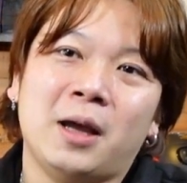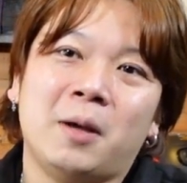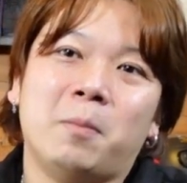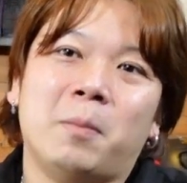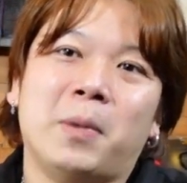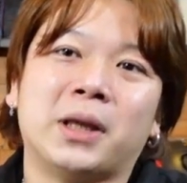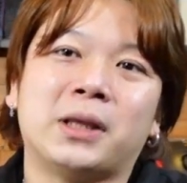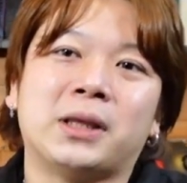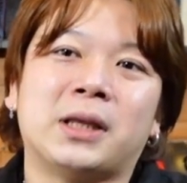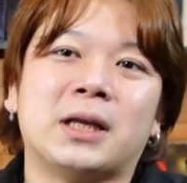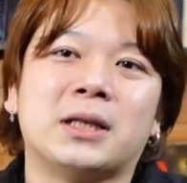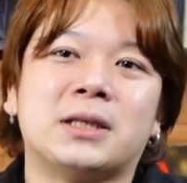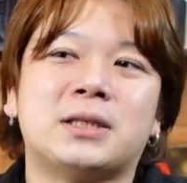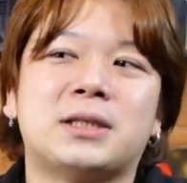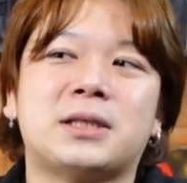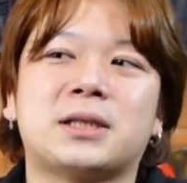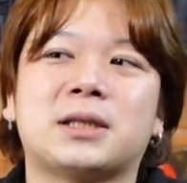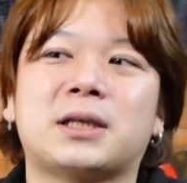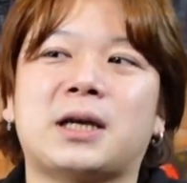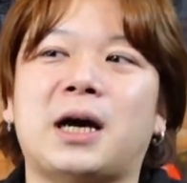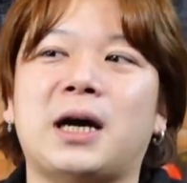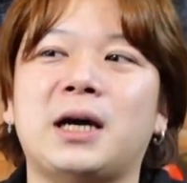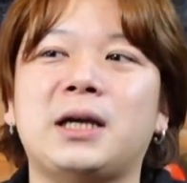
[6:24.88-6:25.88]
また
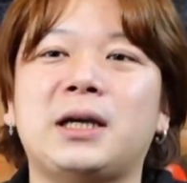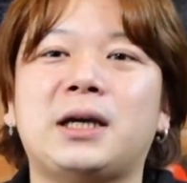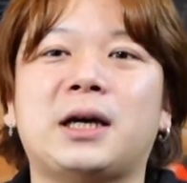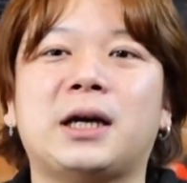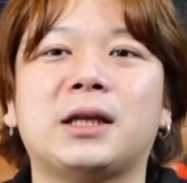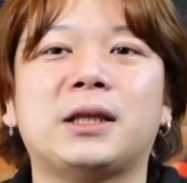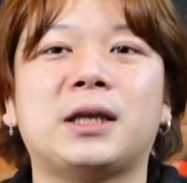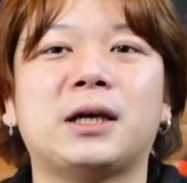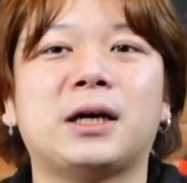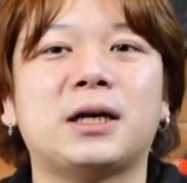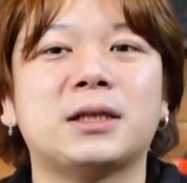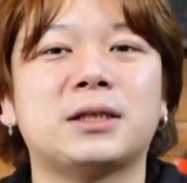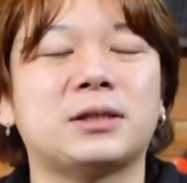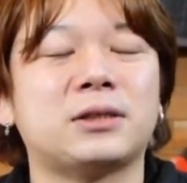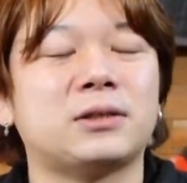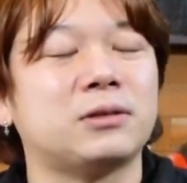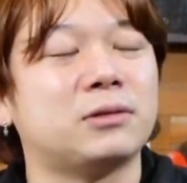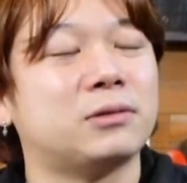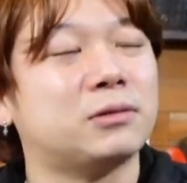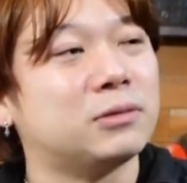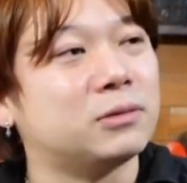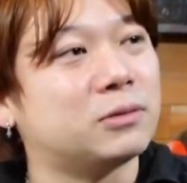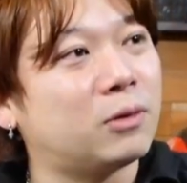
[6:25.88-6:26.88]
使い方が
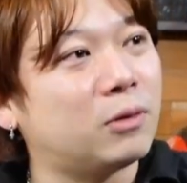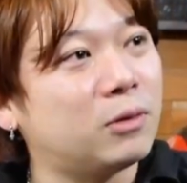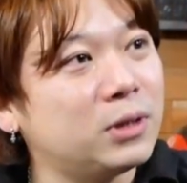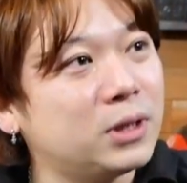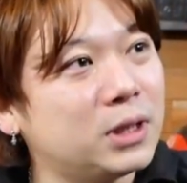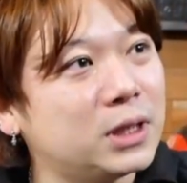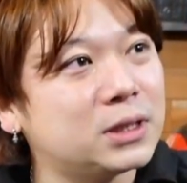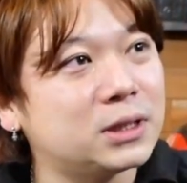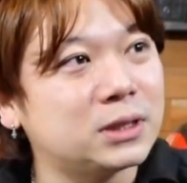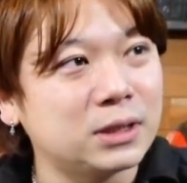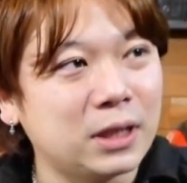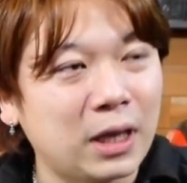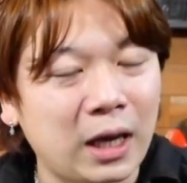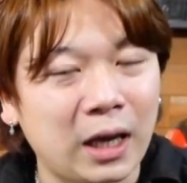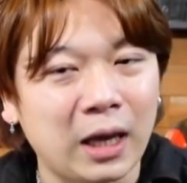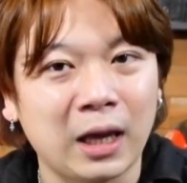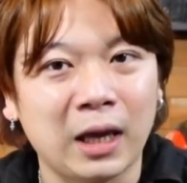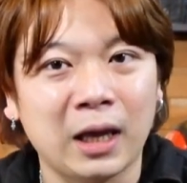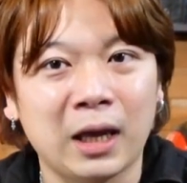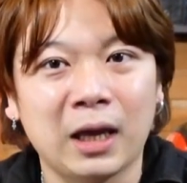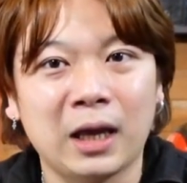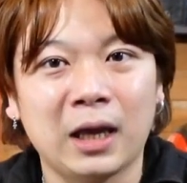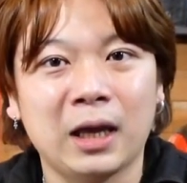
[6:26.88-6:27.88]
すごいですね。
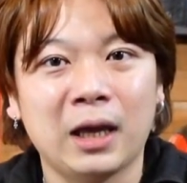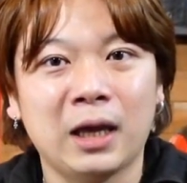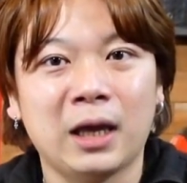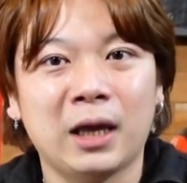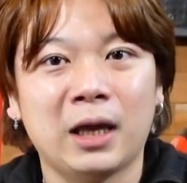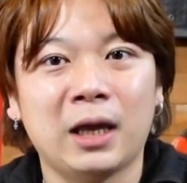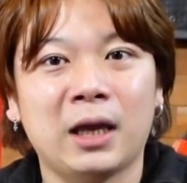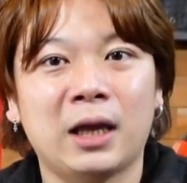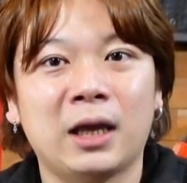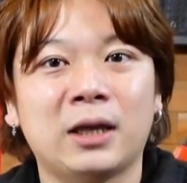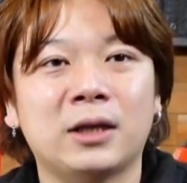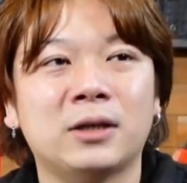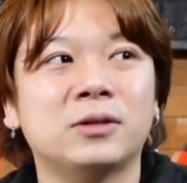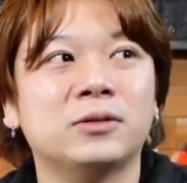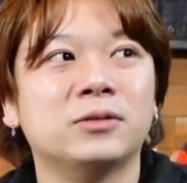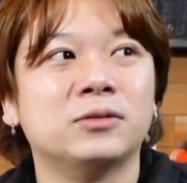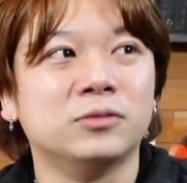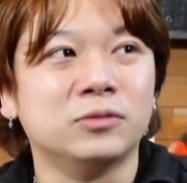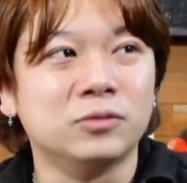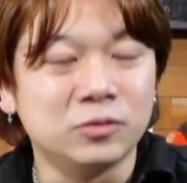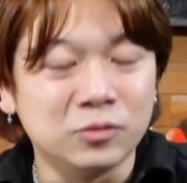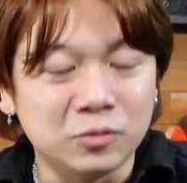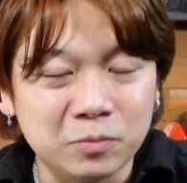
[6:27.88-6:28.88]
うまいですね。
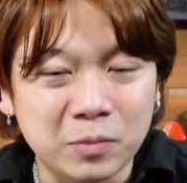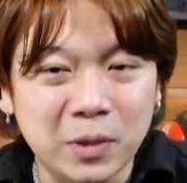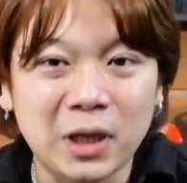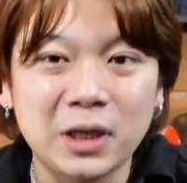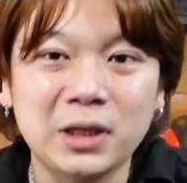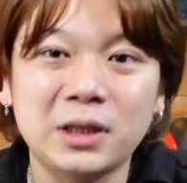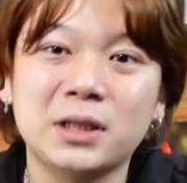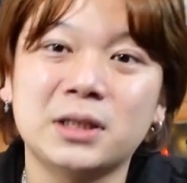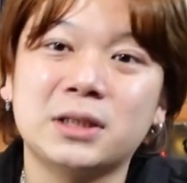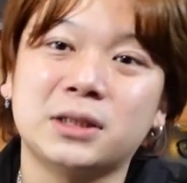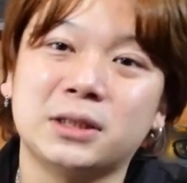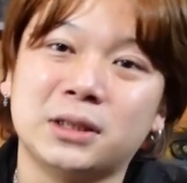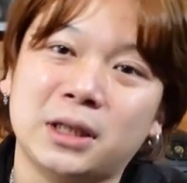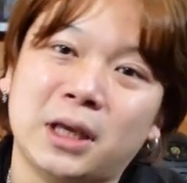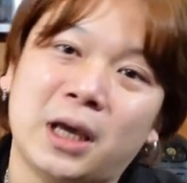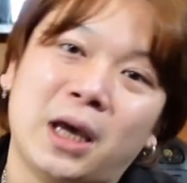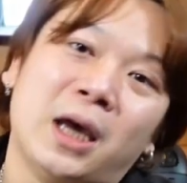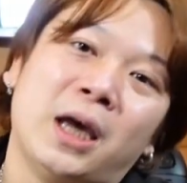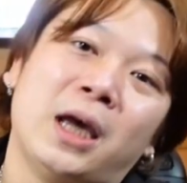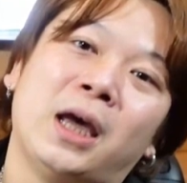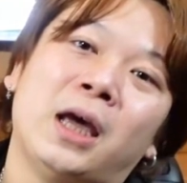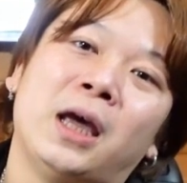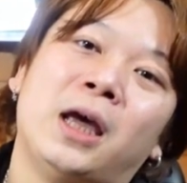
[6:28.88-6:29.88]
うまいです
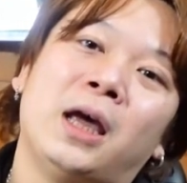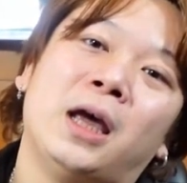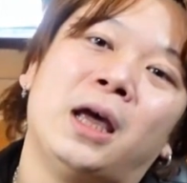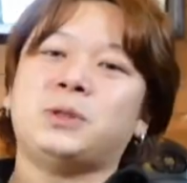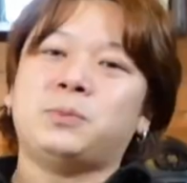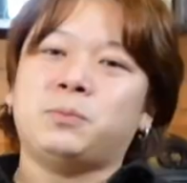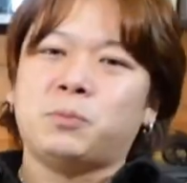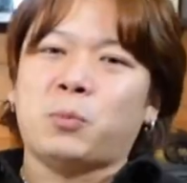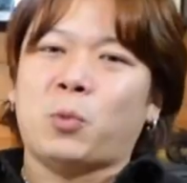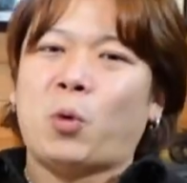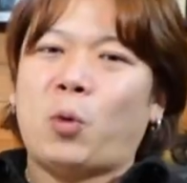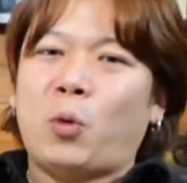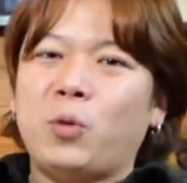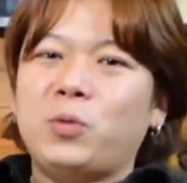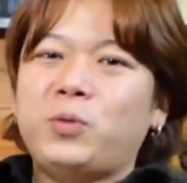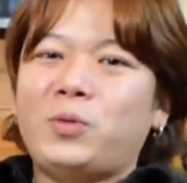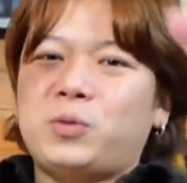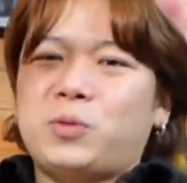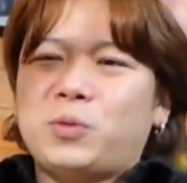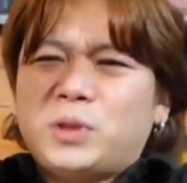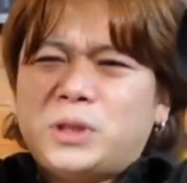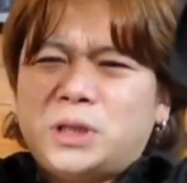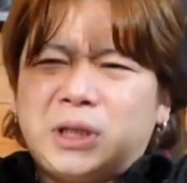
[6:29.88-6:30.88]
ね。もう
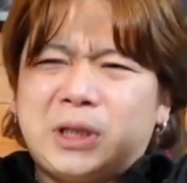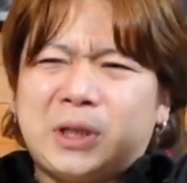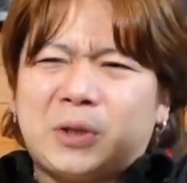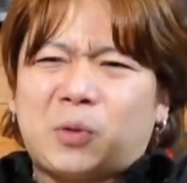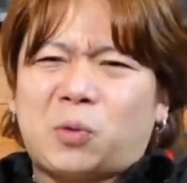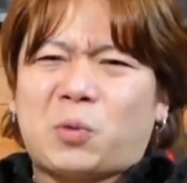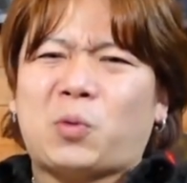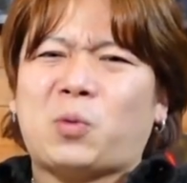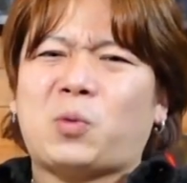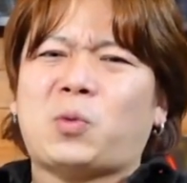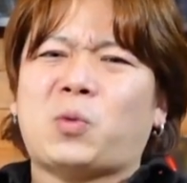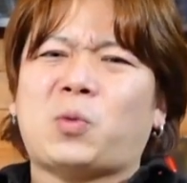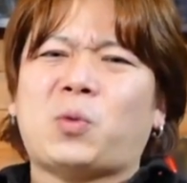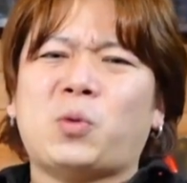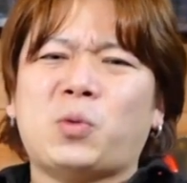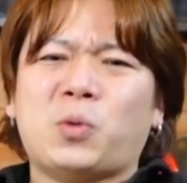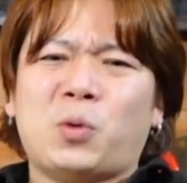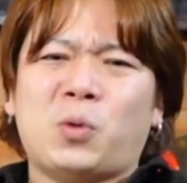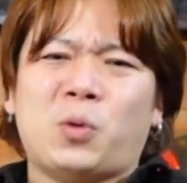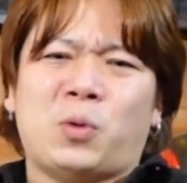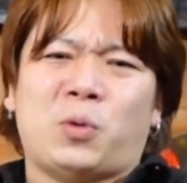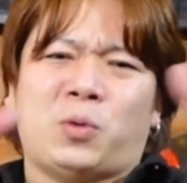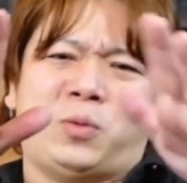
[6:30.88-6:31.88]
本当にこ
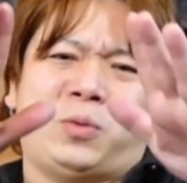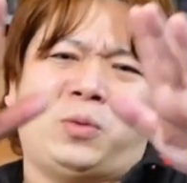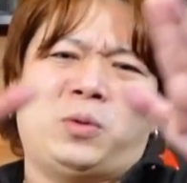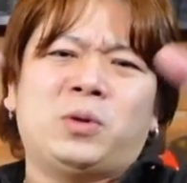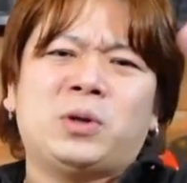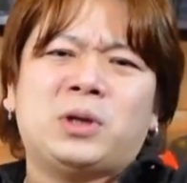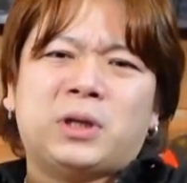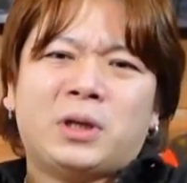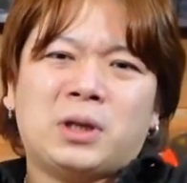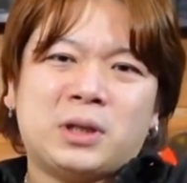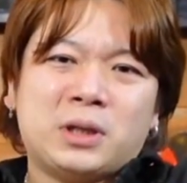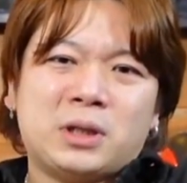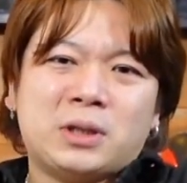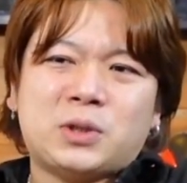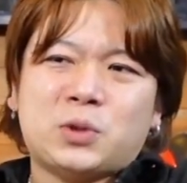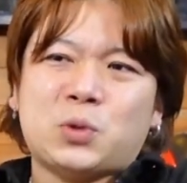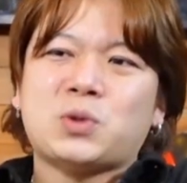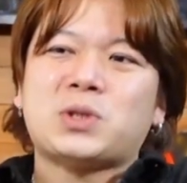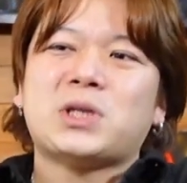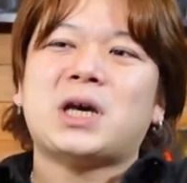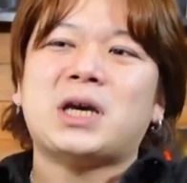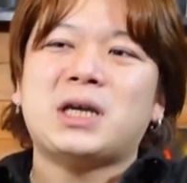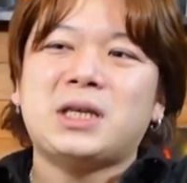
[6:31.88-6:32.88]
の
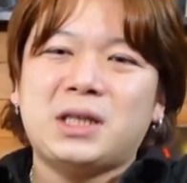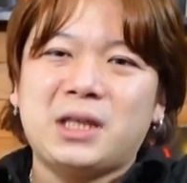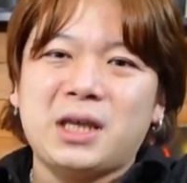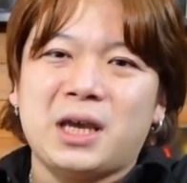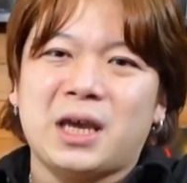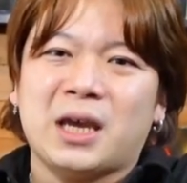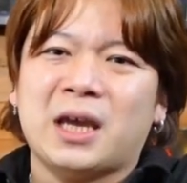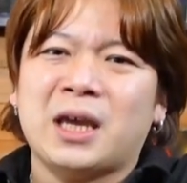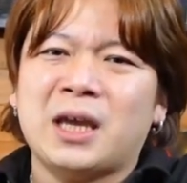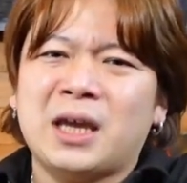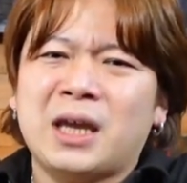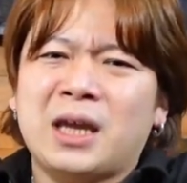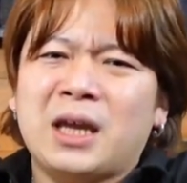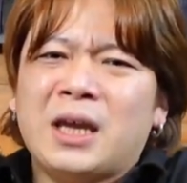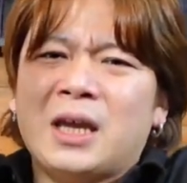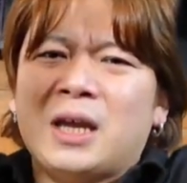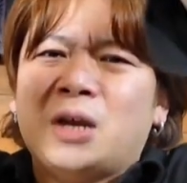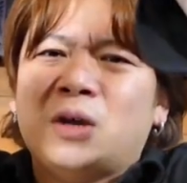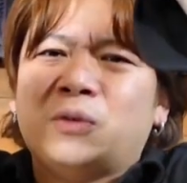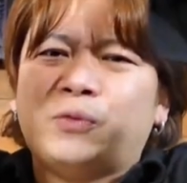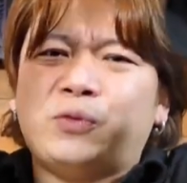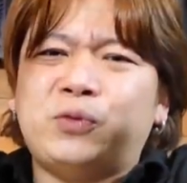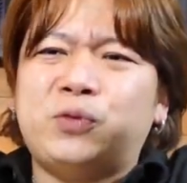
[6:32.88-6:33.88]
素材で
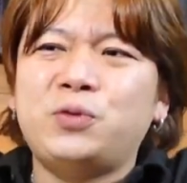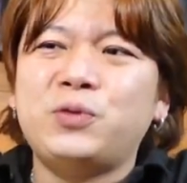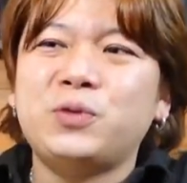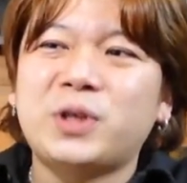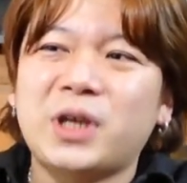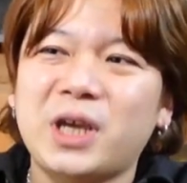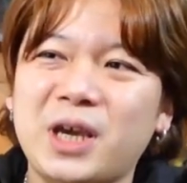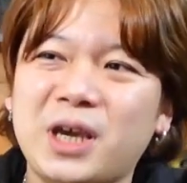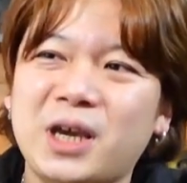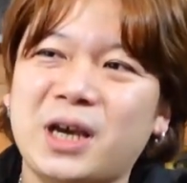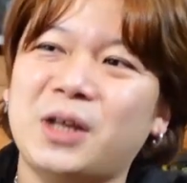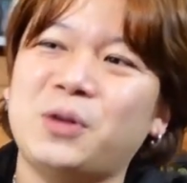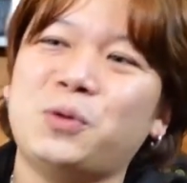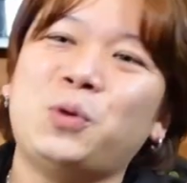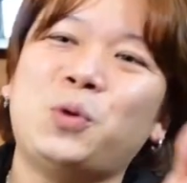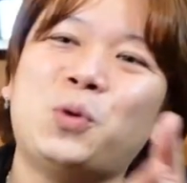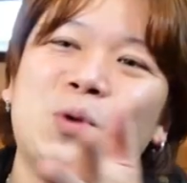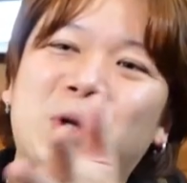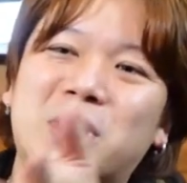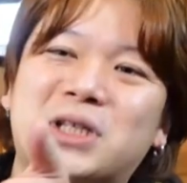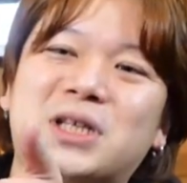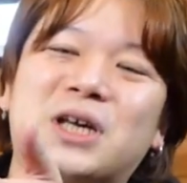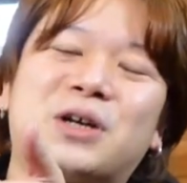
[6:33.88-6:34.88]
風景画のよ
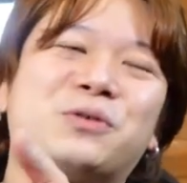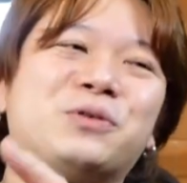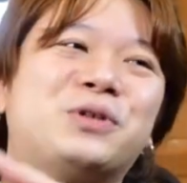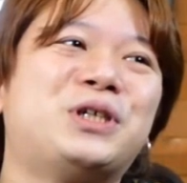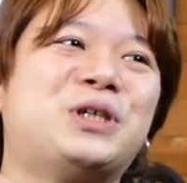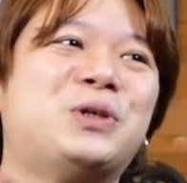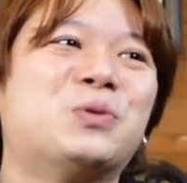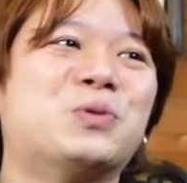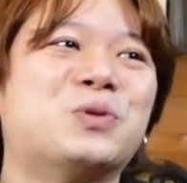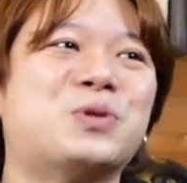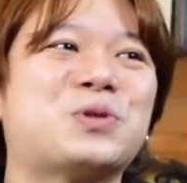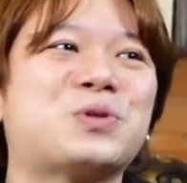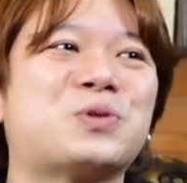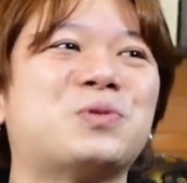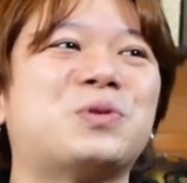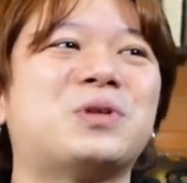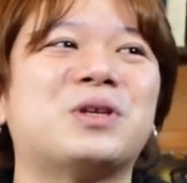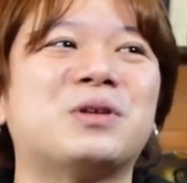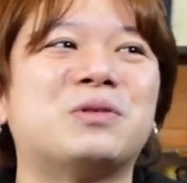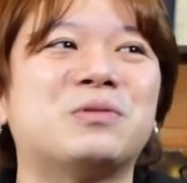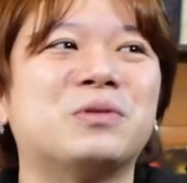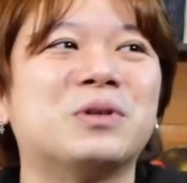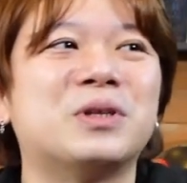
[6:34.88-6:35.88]
うな作品を作っ
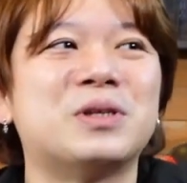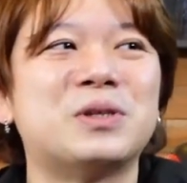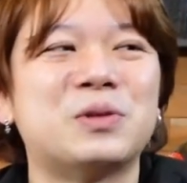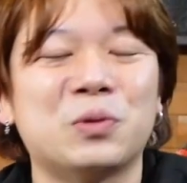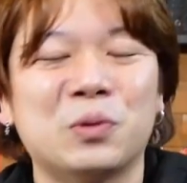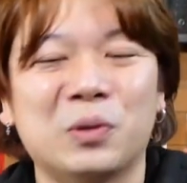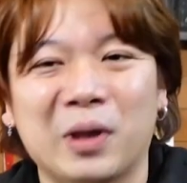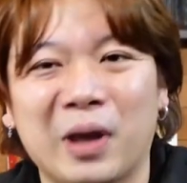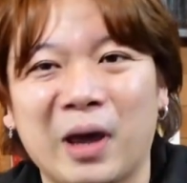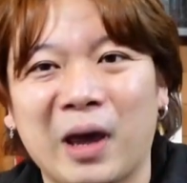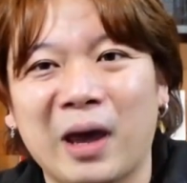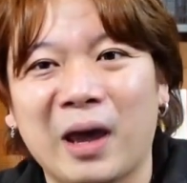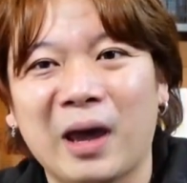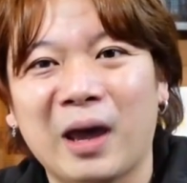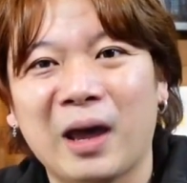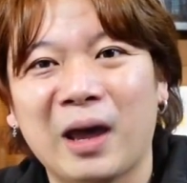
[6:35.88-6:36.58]
てるんですよね。